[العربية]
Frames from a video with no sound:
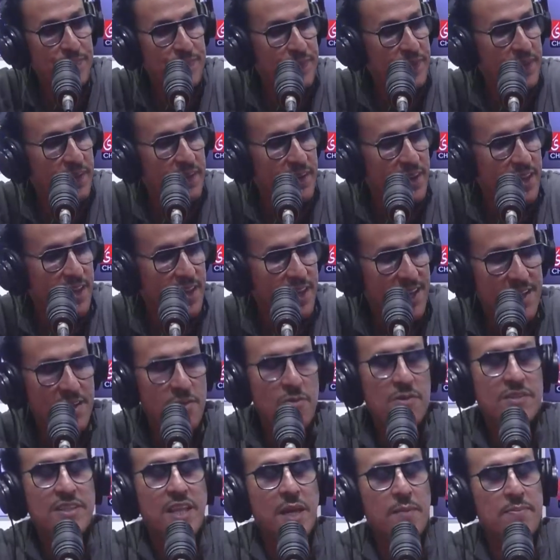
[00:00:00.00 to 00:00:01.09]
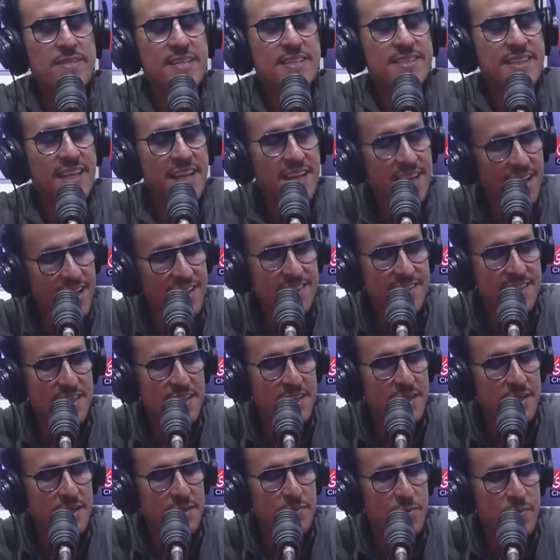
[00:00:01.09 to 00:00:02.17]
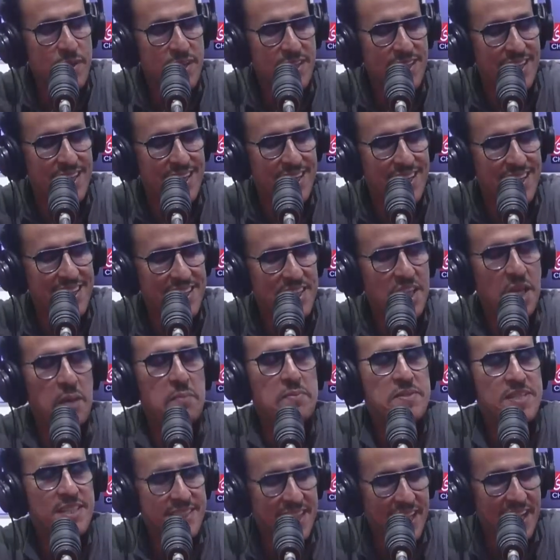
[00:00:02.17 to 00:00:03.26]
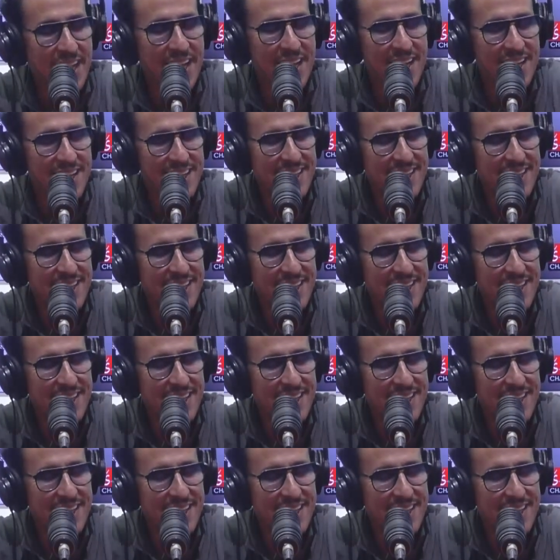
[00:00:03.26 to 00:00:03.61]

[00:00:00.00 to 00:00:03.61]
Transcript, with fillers: نعم سيدي وضربتي الطريق سي بومهدي ضربتي الطريق